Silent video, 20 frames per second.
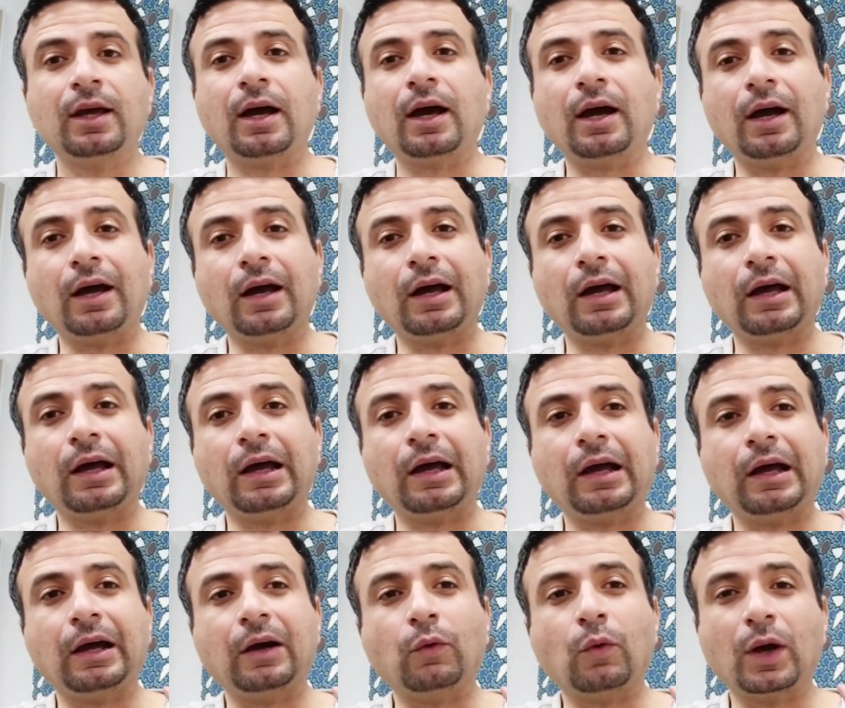
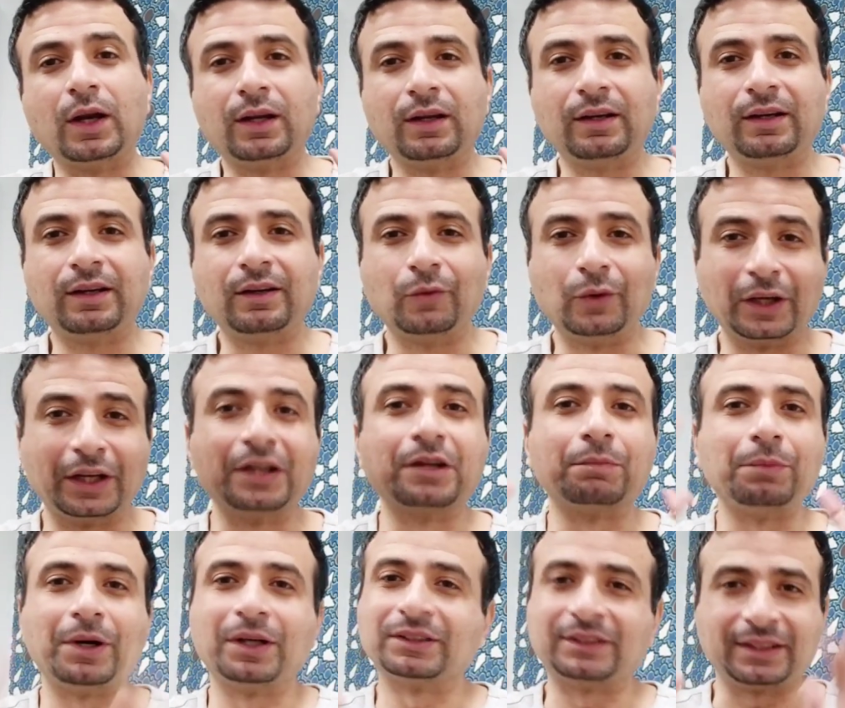آه، والغير
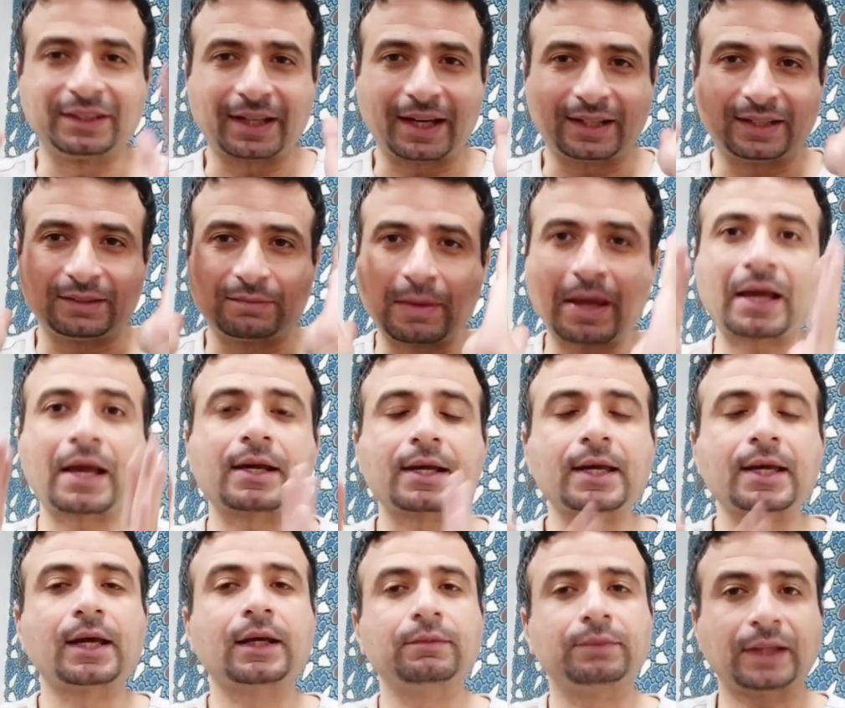باطن يعني دماغك
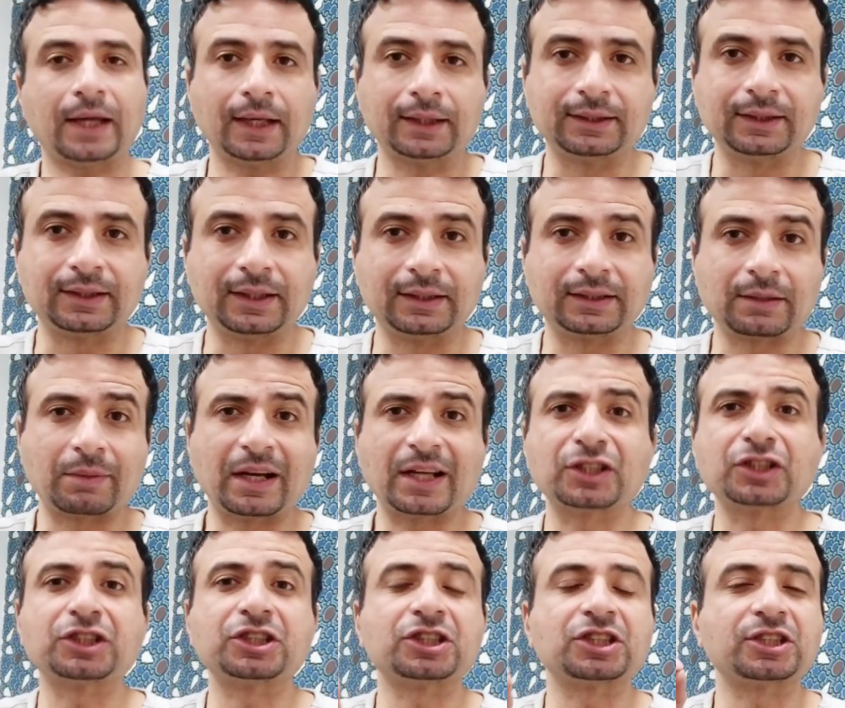هي اللي بتحدد انت
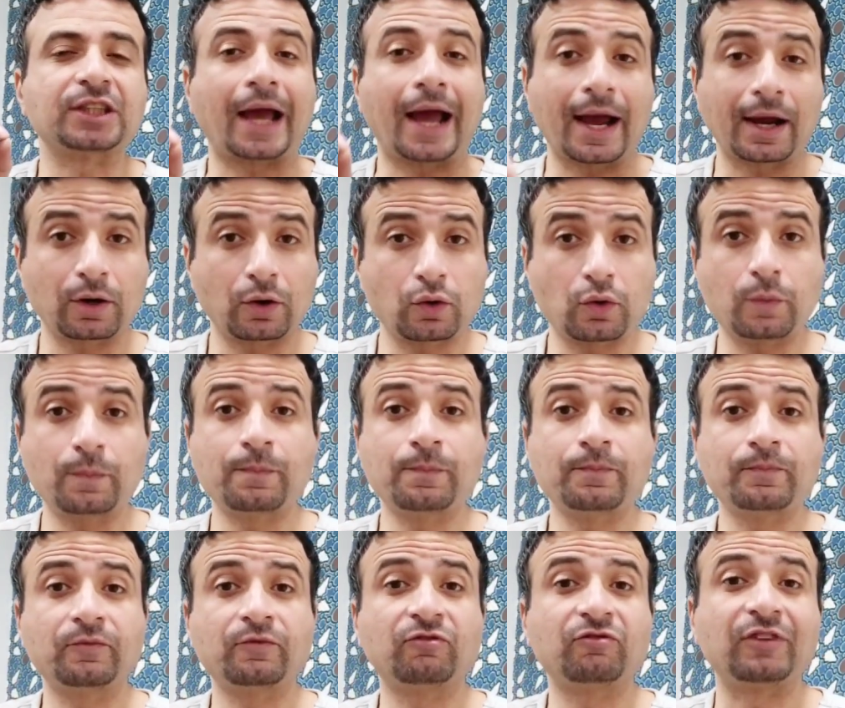مالكش تحكم
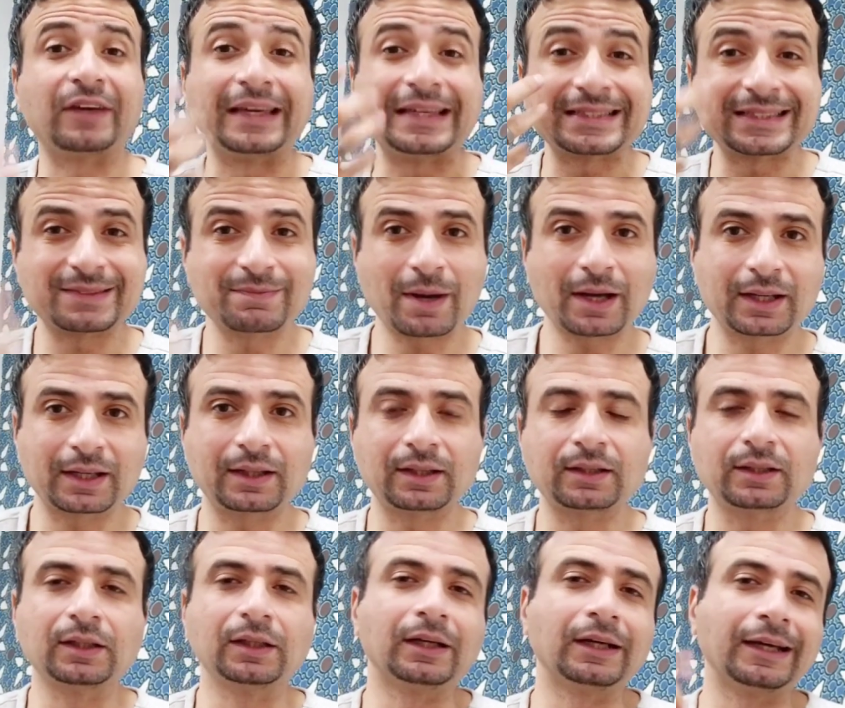في جسمك
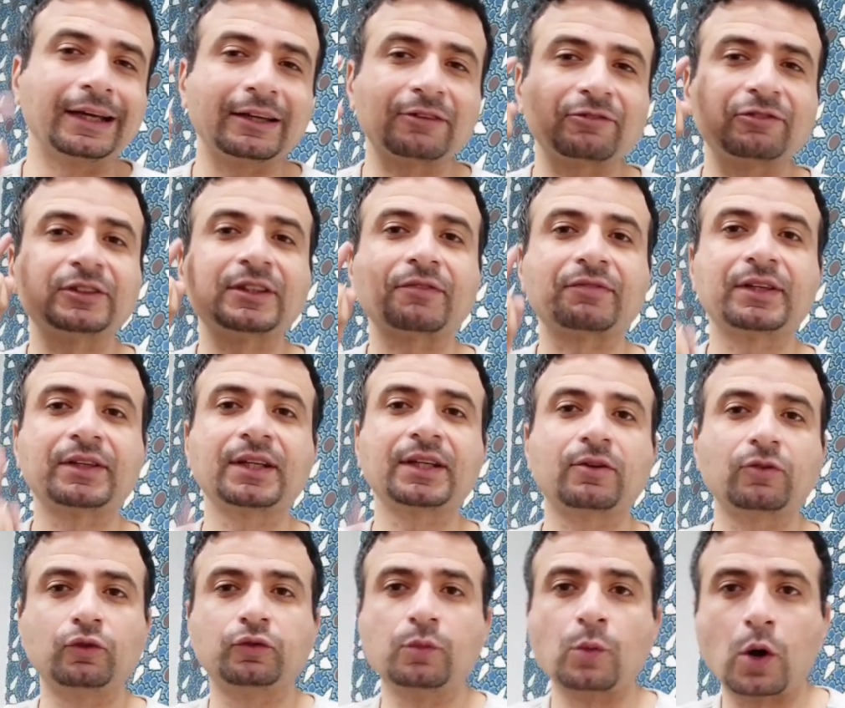غير في
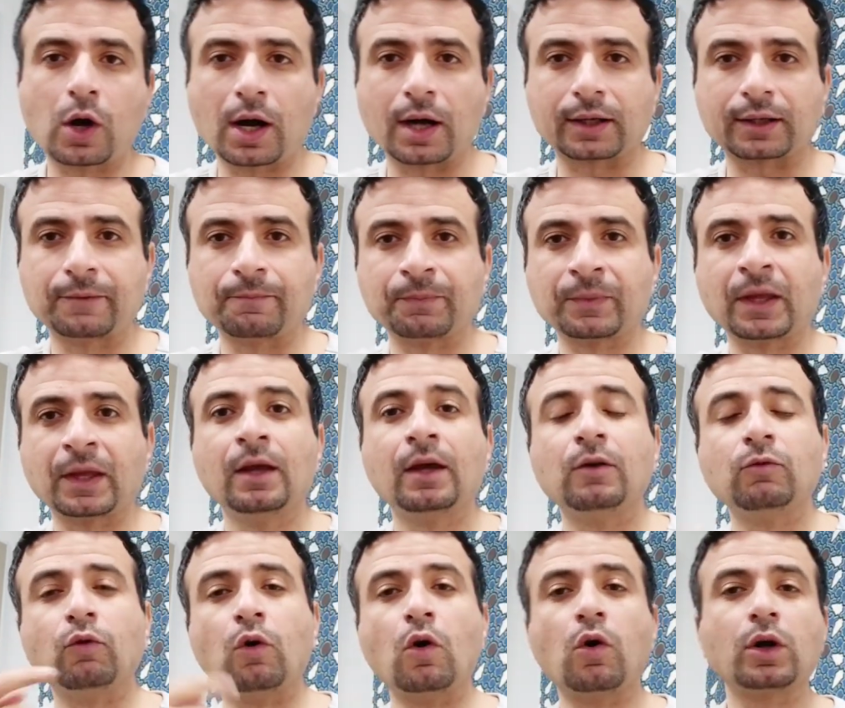تفكيرك وفي مخك
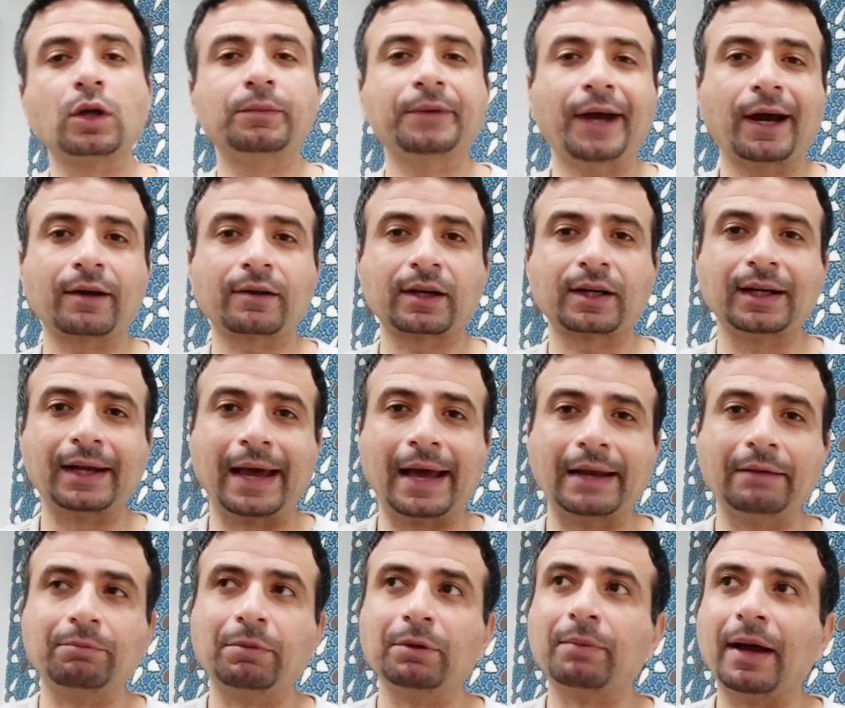وهو اللي بيحرك
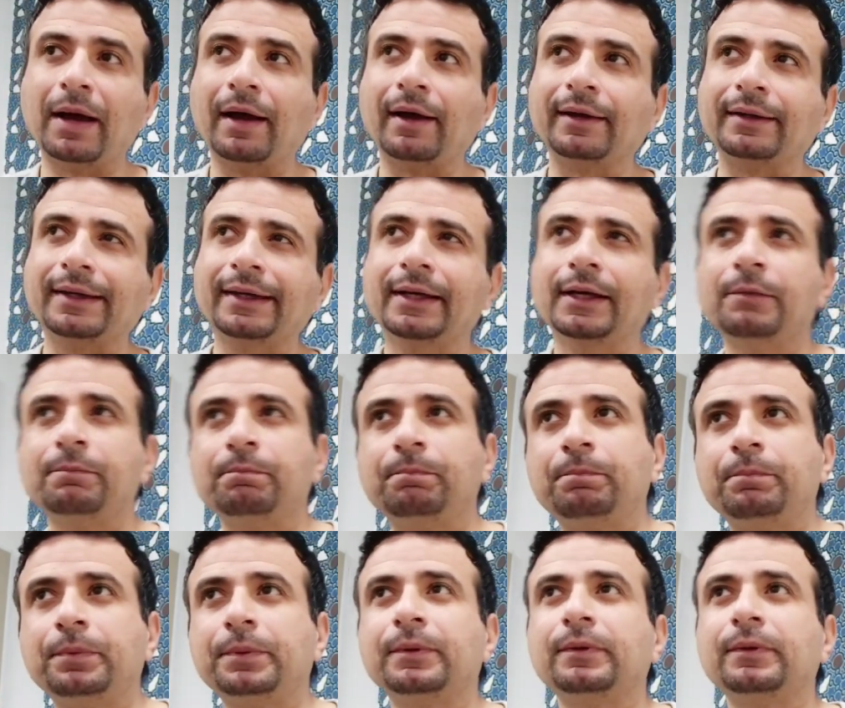القلب بقى يحب